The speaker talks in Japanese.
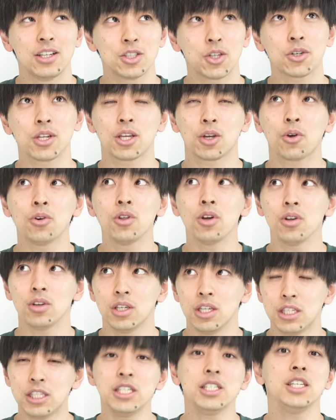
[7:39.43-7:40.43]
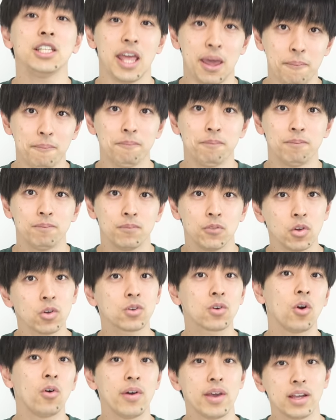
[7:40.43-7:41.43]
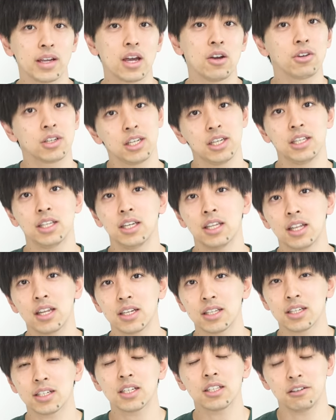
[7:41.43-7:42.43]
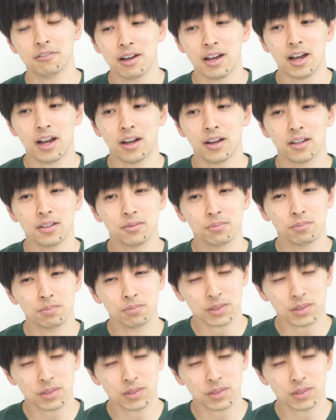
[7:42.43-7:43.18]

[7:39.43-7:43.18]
特にこの12年の講演会を聞いていただいた方は